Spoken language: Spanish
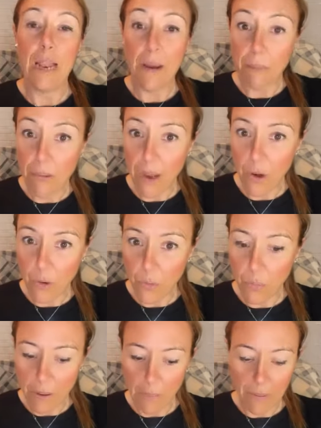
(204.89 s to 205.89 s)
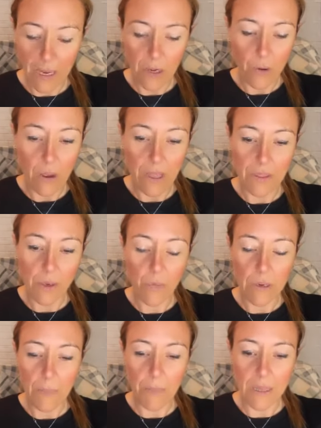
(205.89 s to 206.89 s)
plasmarlo en un papel, ¿no? Hace
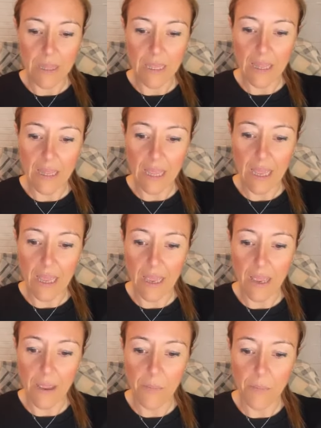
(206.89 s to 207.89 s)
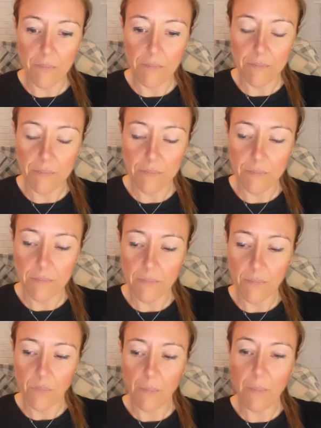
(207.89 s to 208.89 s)
como una especie de mm,
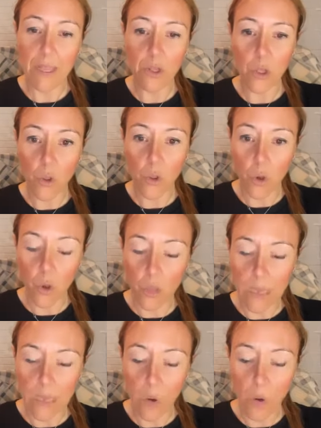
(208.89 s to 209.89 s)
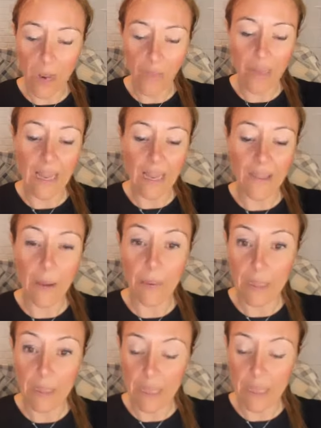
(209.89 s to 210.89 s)
metodología o cadena de
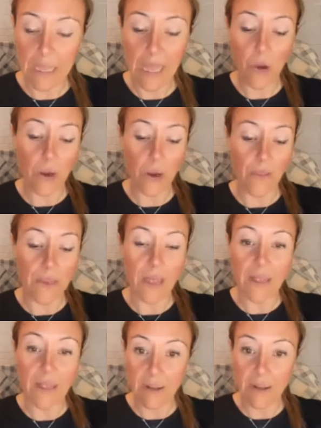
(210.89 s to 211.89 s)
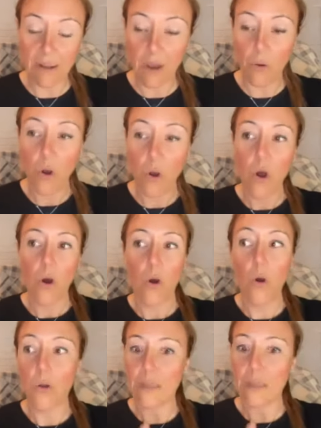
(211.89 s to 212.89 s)
aprendizaje o cadena de trabajo
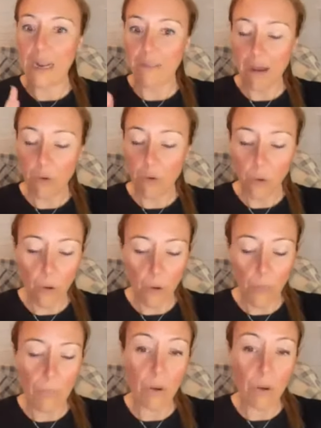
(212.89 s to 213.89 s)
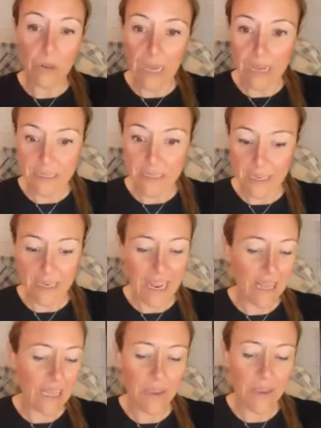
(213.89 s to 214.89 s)
o, pautas a seguir.
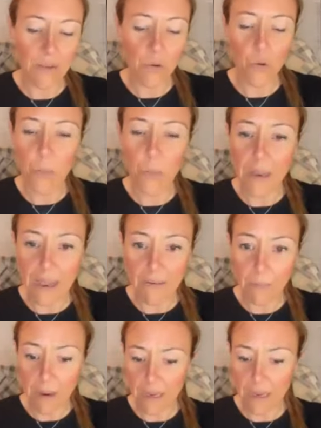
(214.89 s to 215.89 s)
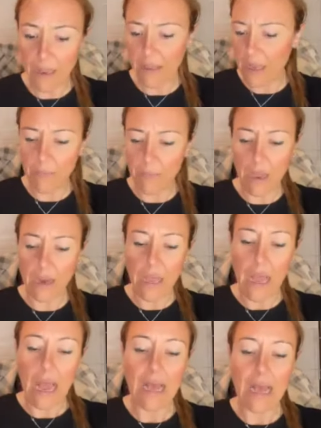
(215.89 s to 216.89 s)
Hay innumerables maneras de llamar
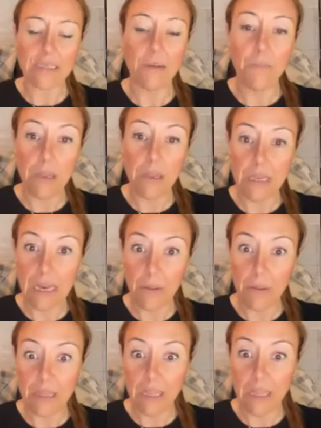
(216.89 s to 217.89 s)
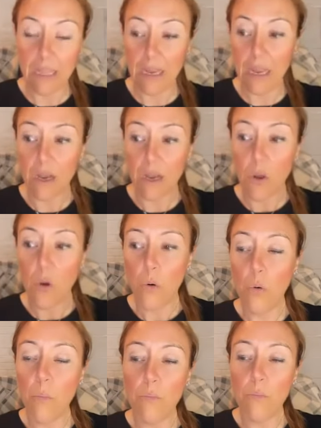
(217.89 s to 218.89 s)
a simple y llanamente tener
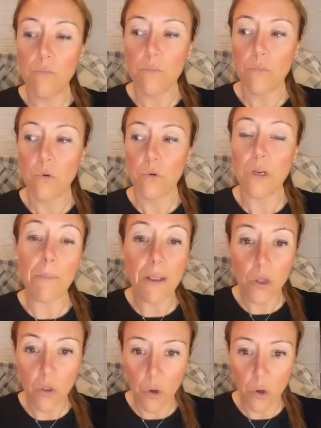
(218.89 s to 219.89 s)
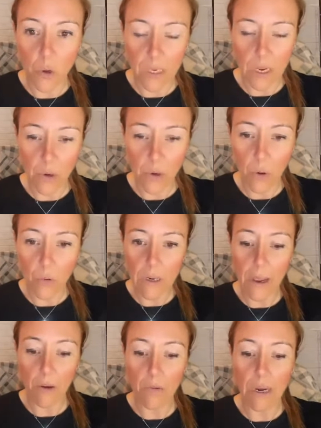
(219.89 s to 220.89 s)
una metodología, ¿no?
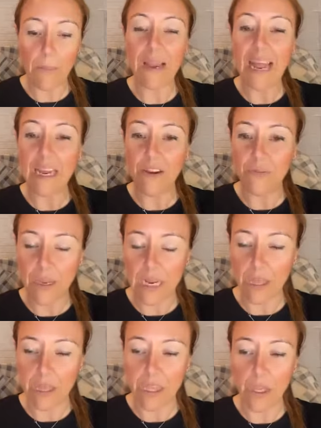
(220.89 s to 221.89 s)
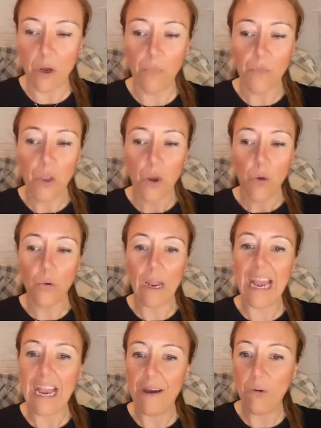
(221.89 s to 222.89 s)
Una, una planificación,
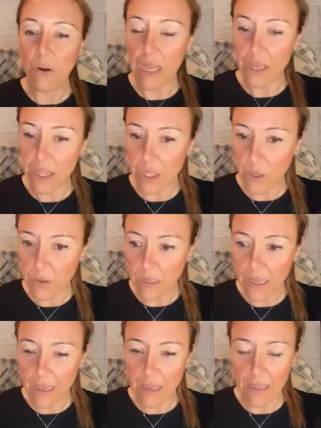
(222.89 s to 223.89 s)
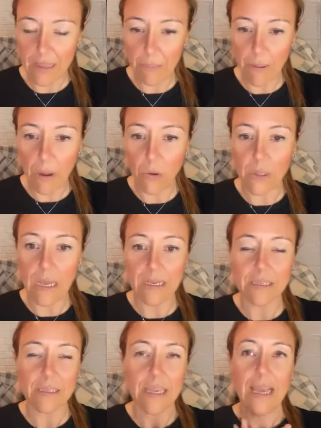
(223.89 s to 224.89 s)
una elaboración de,
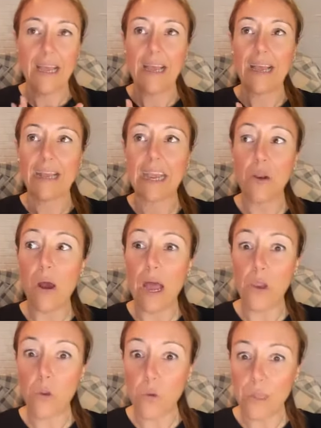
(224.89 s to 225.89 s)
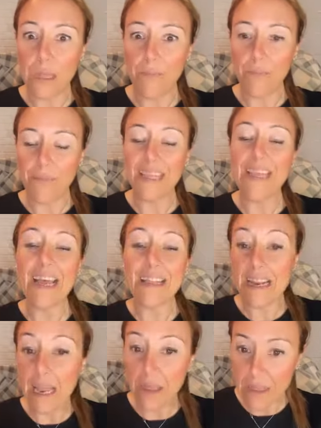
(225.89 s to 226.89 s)
pautas que nos ayuden
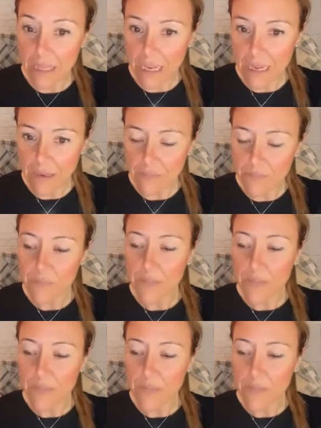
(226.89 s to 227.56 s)
día tras día